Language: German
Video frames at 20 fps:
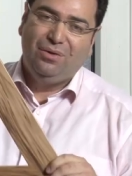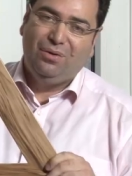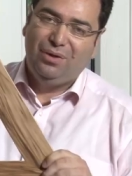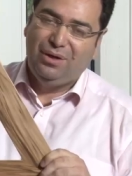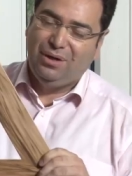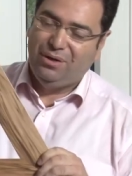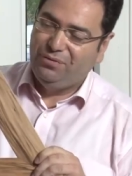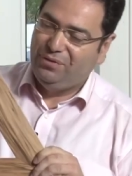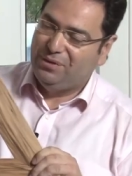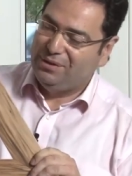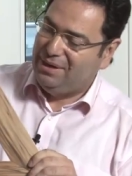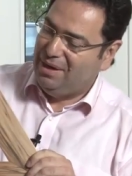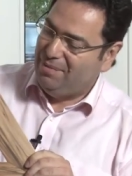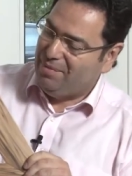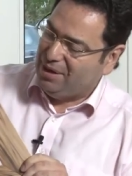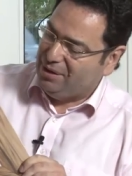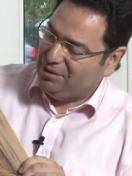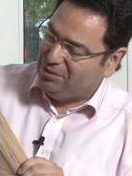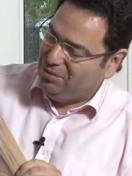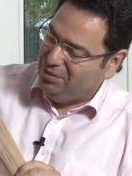und auch fürs
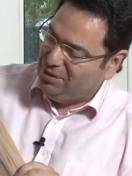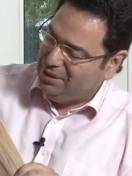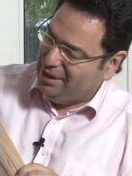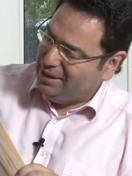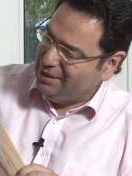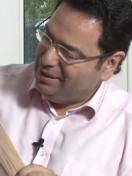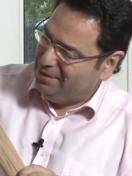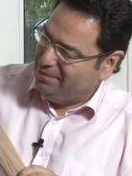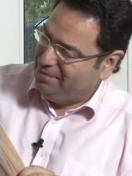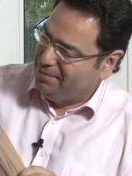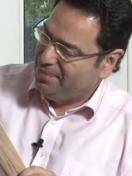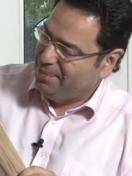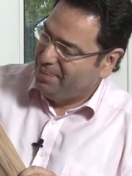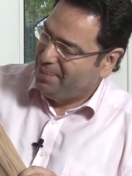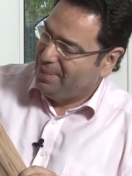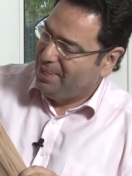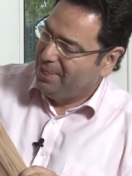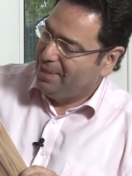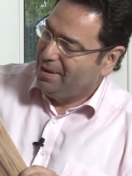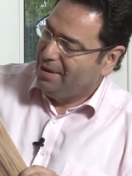Thema Gesundheit.
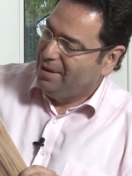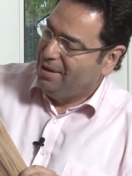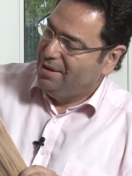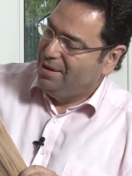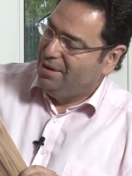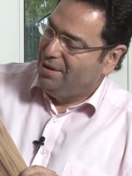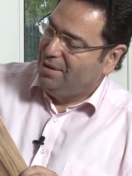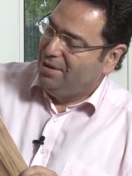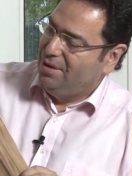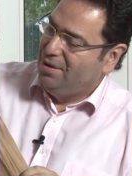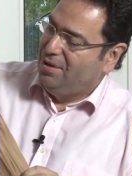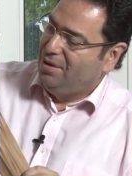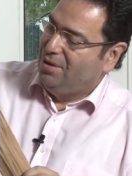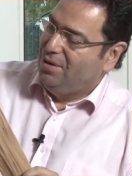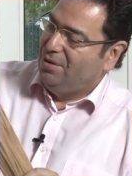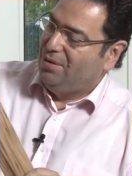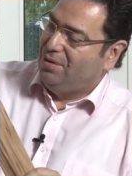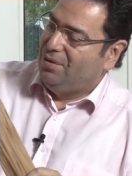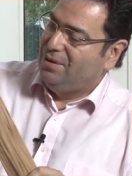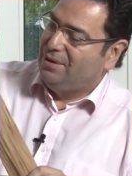
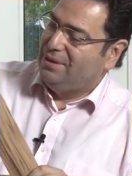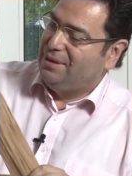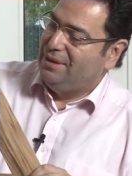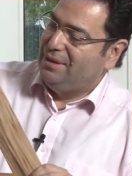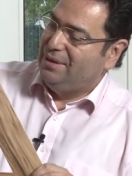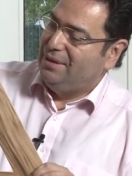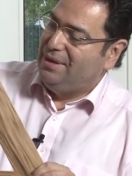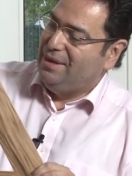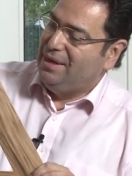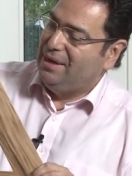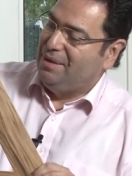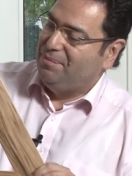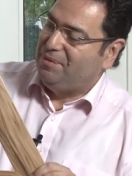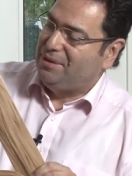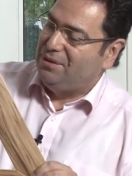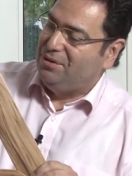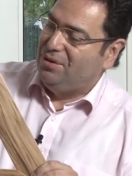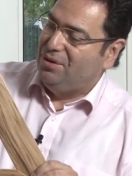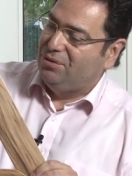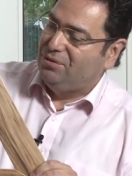Und hier gibt
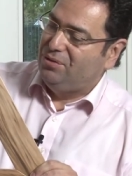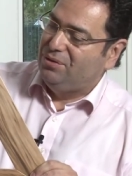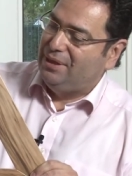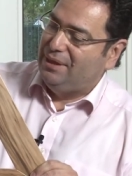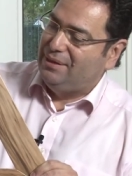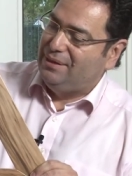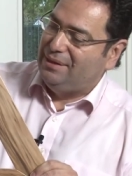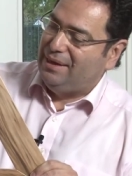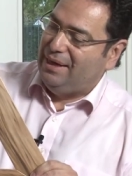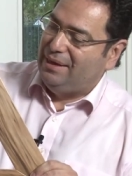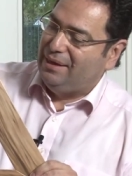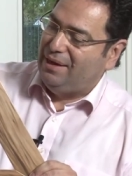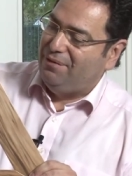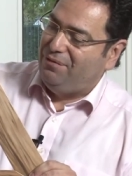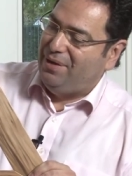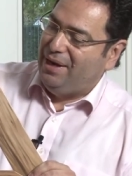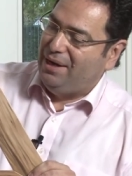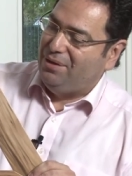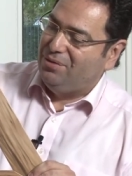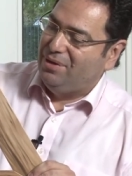es noch zusätzlich einen
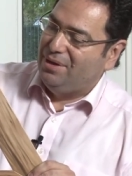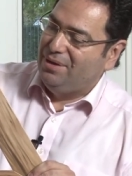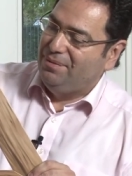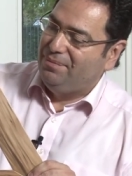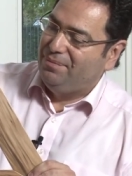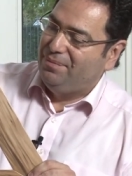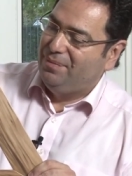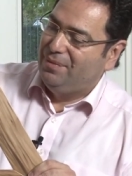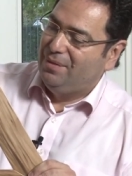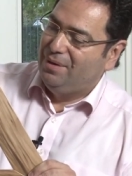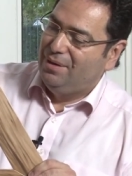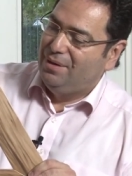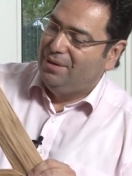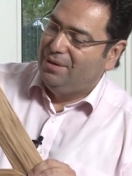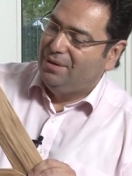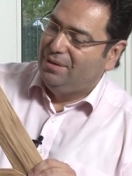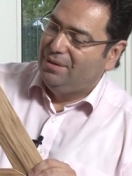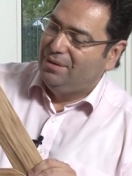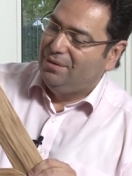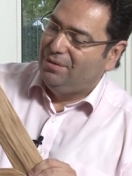Reflektor,
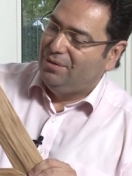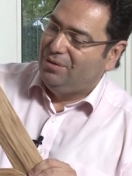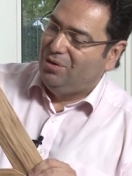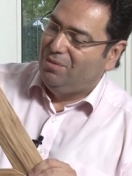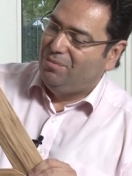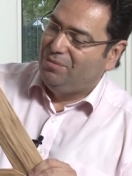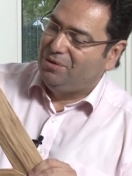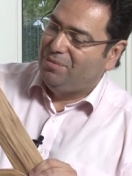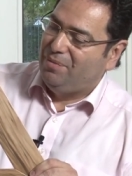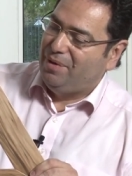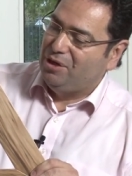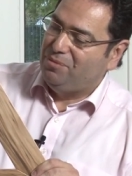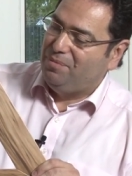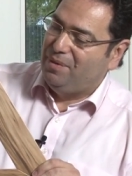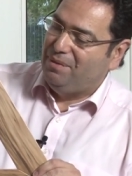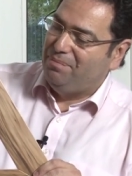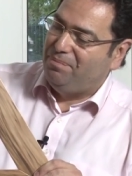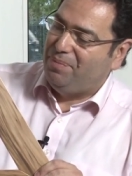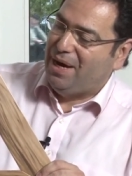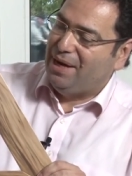um zum Beispiel
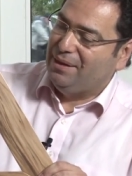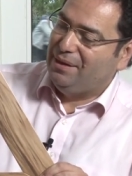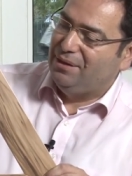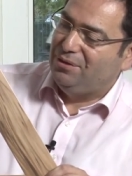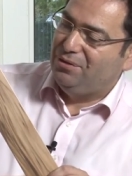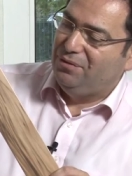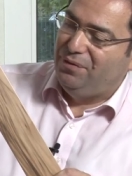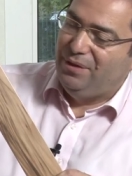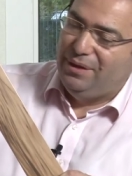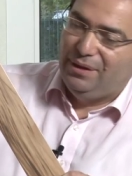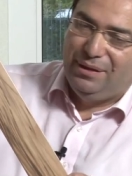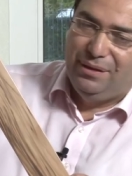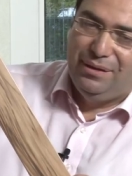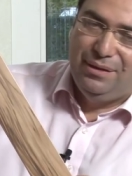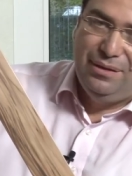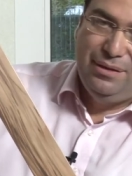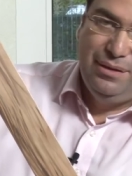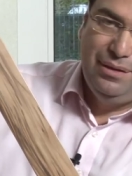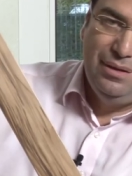einen Partner zu finden,